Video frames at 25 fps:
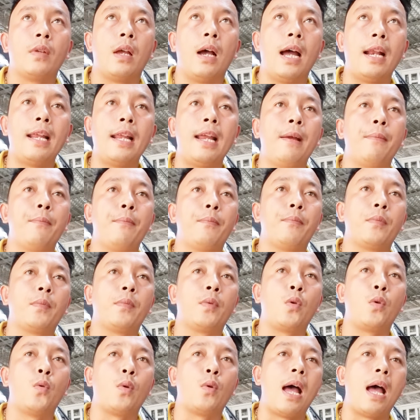anh em
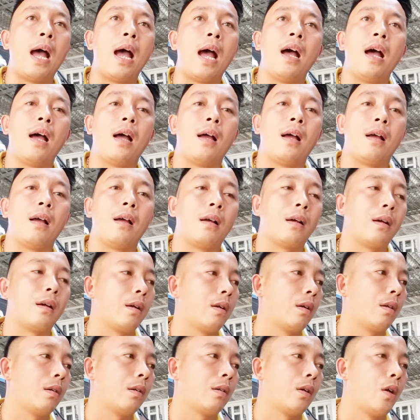cũng đã à,
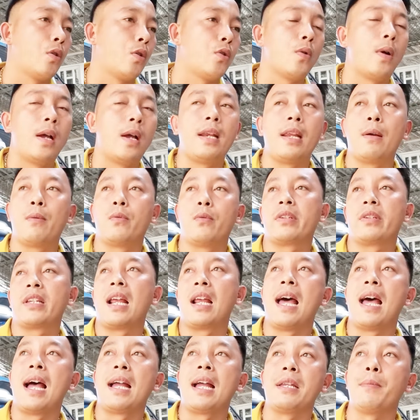nói chung anh em cũng xa
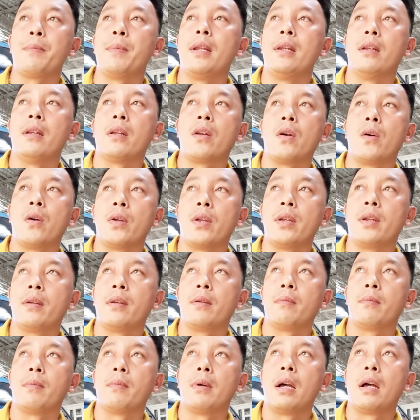lạ gì mình nữa rồi
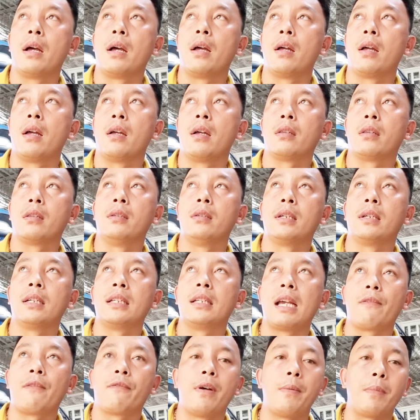à, từ cái
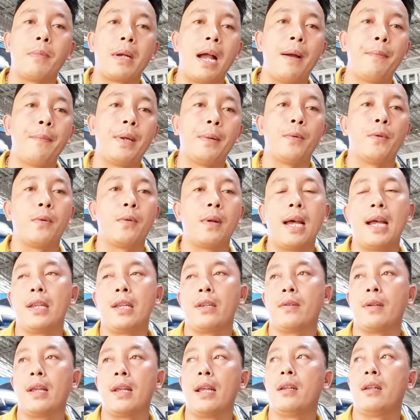sản phẩm cam hiệp đồng nai
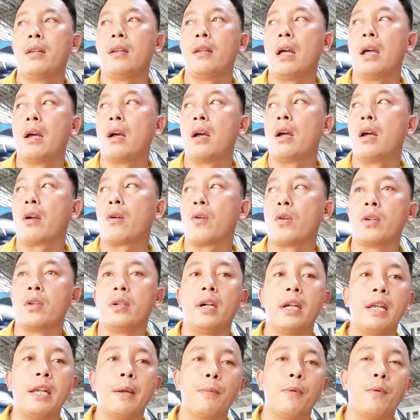cho đến à, con
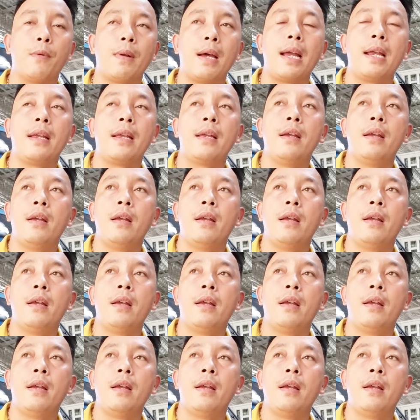người hiệp đồng nai